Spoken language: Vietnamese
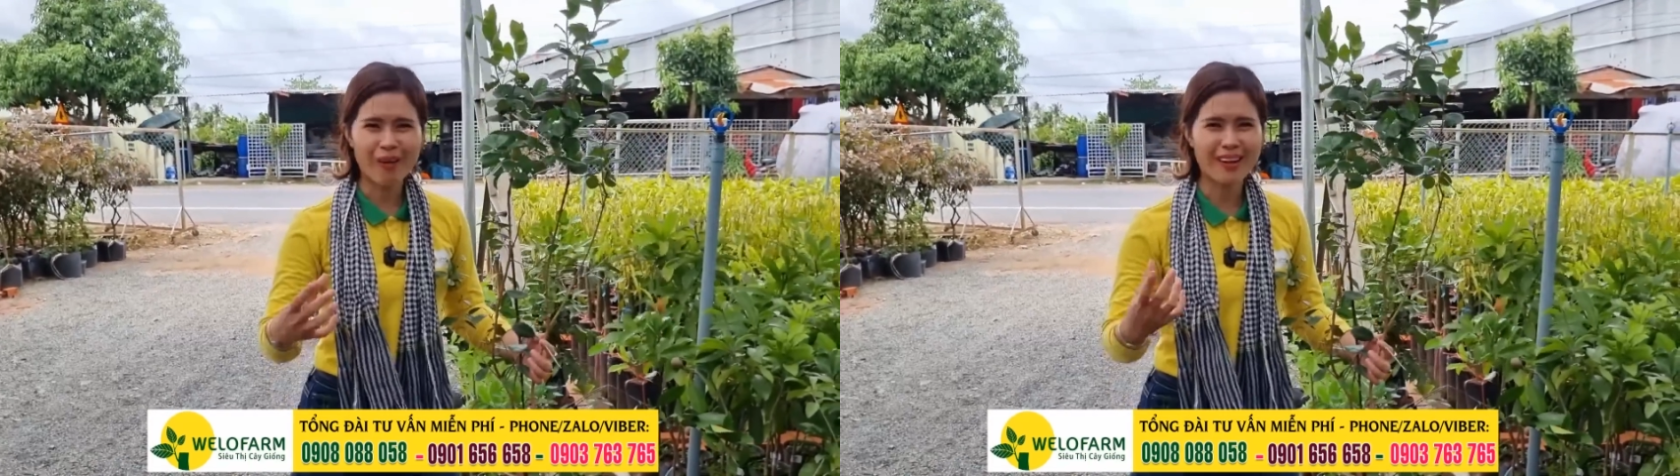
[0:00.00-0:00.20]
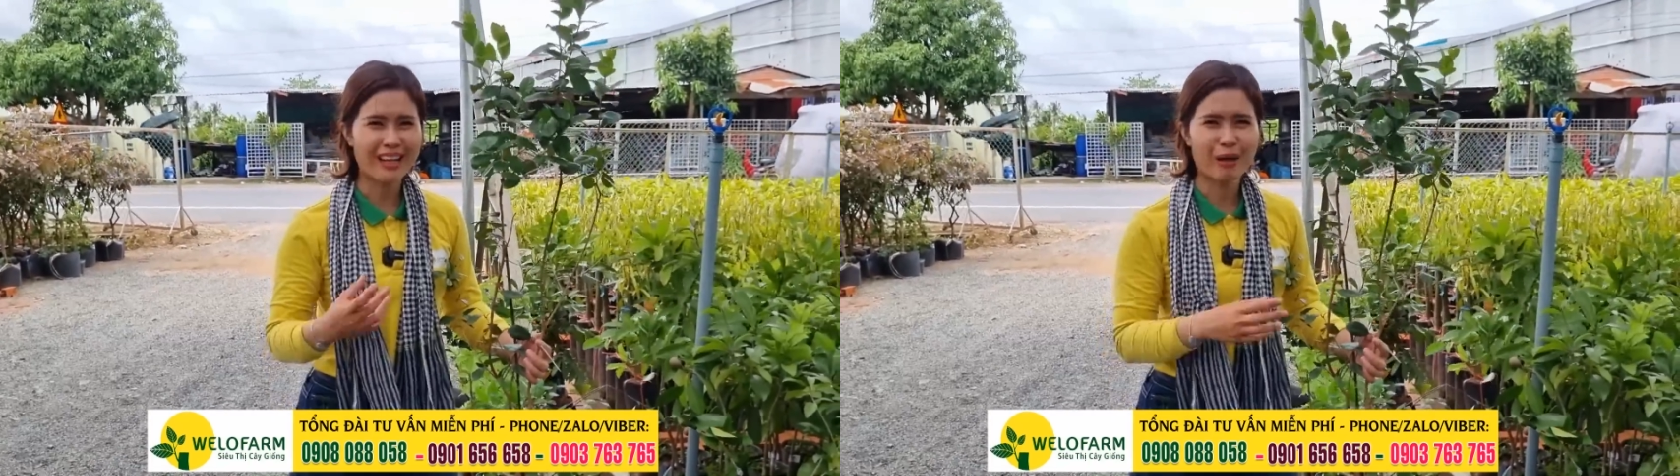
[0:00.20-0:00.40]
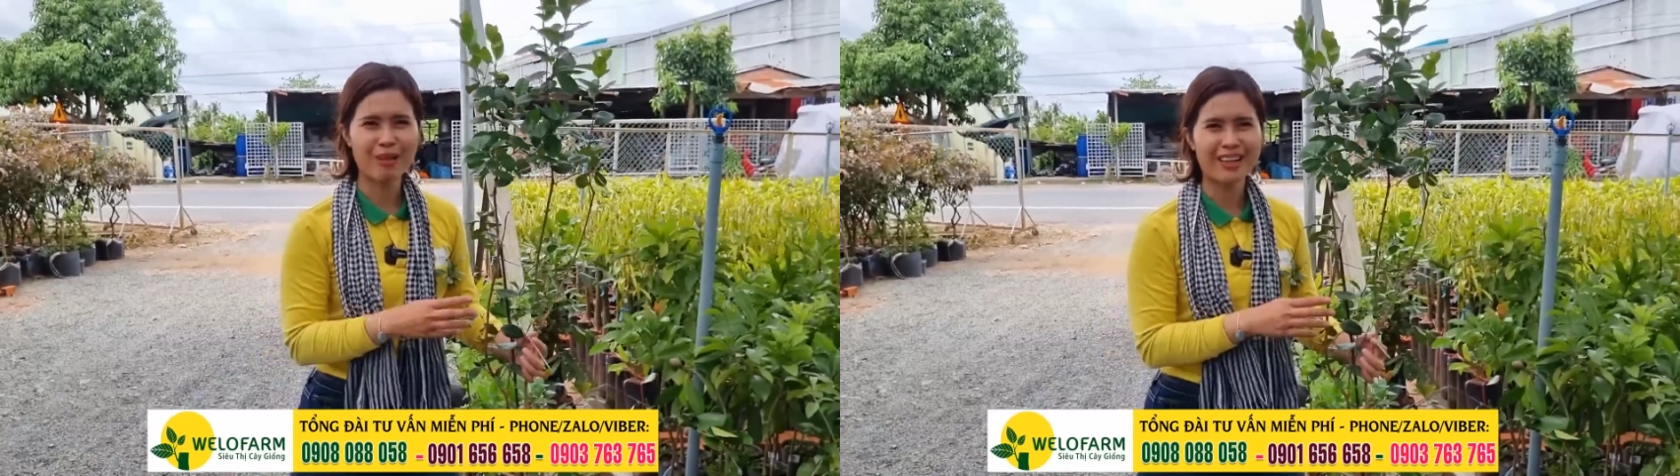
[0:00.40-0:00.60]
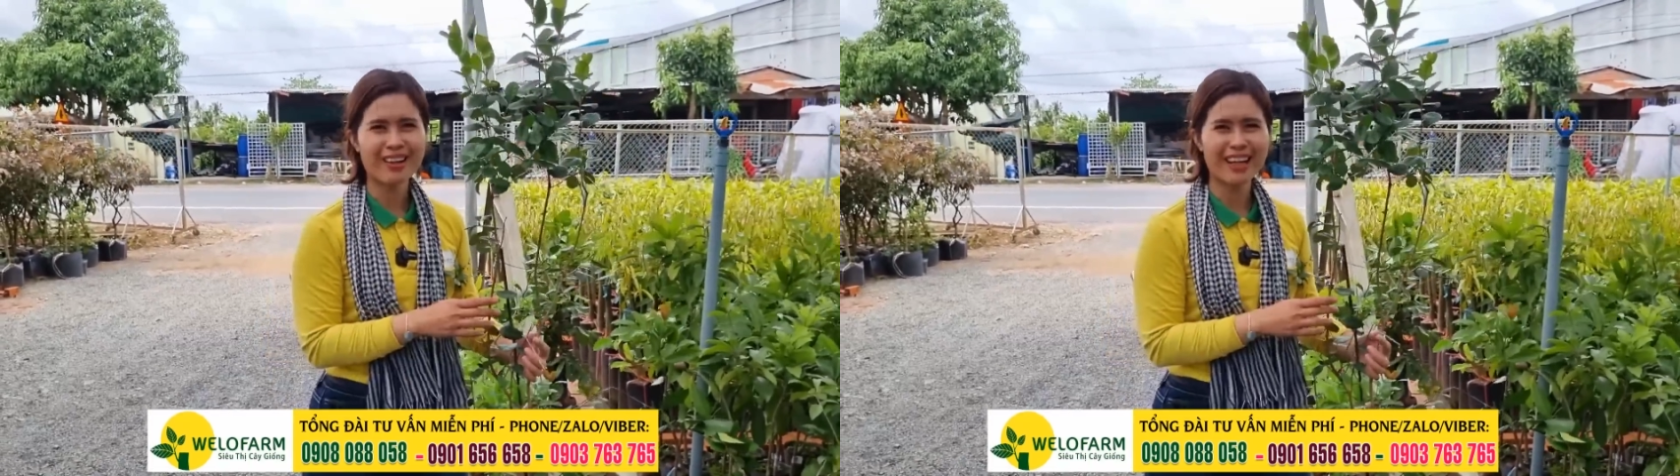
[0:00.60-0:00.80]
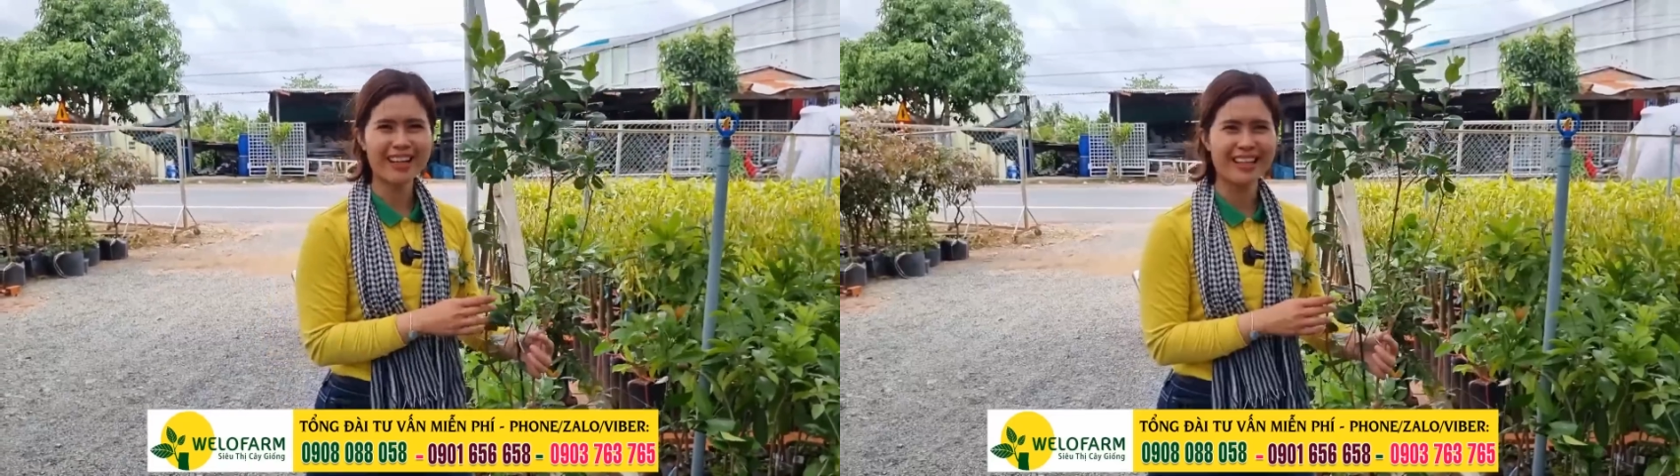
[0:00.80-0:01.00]
qua wow, nhà mày
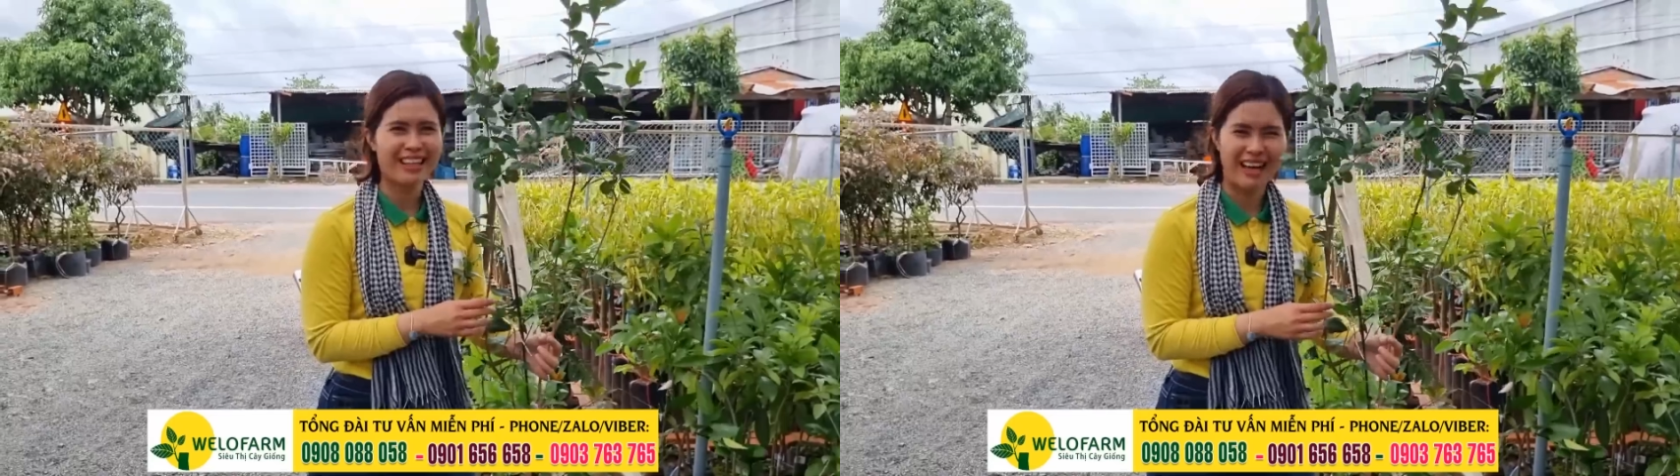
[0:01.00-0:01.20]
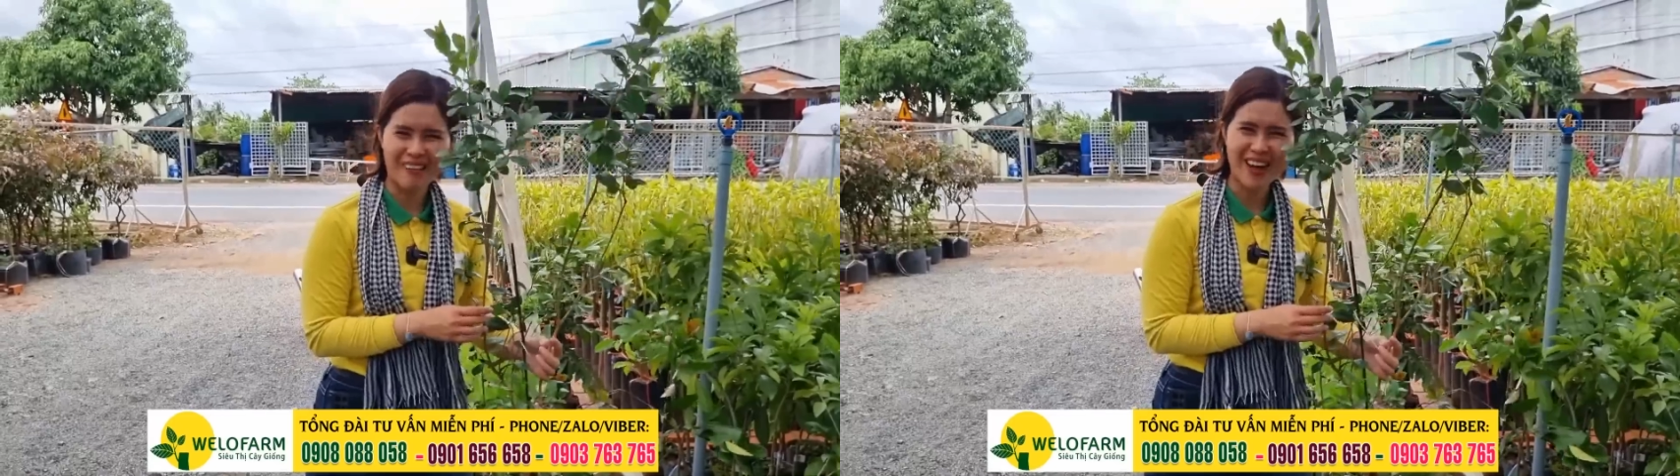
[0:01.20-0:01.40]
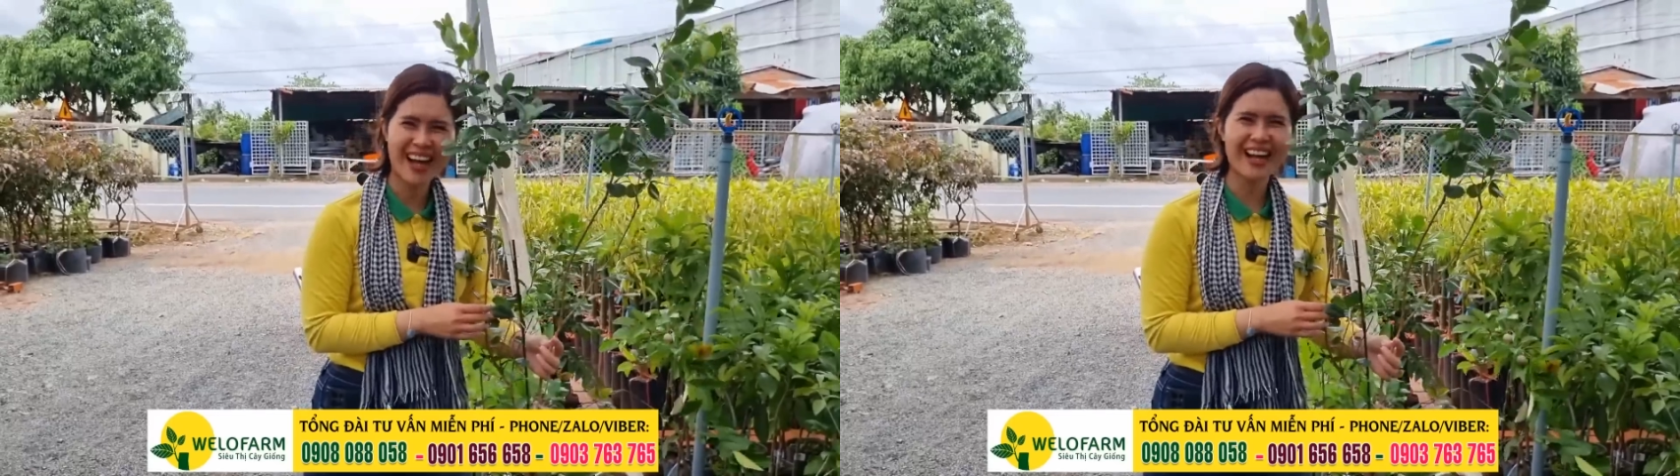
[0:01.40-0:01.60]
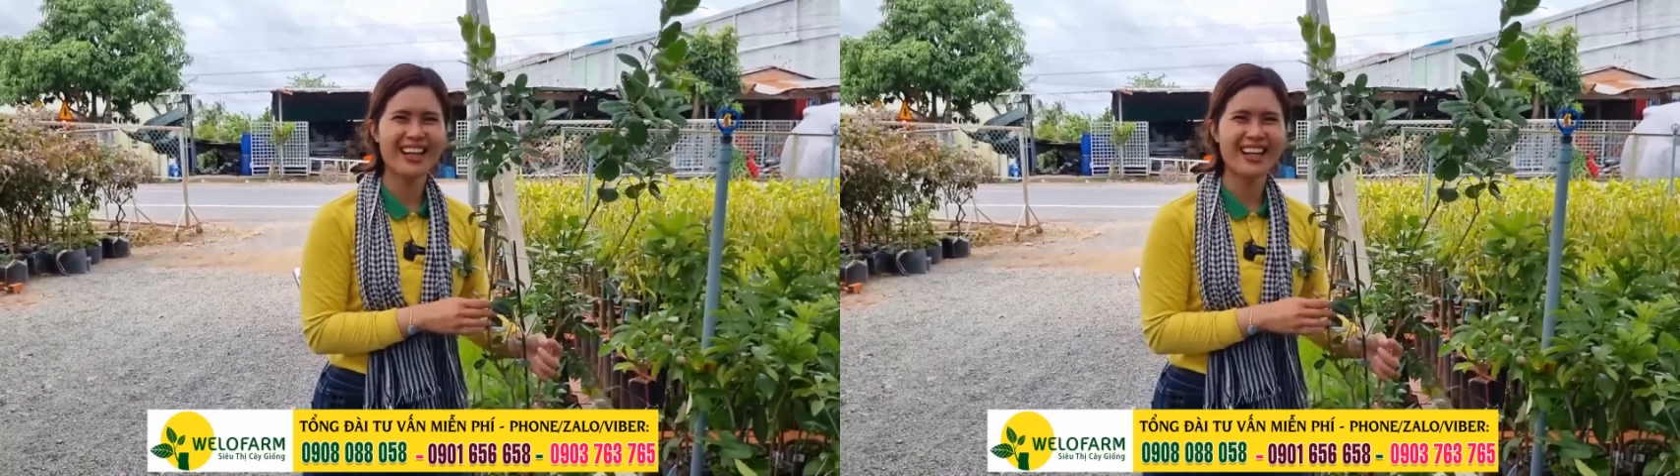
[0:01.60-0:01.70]
có cây gì lạ quá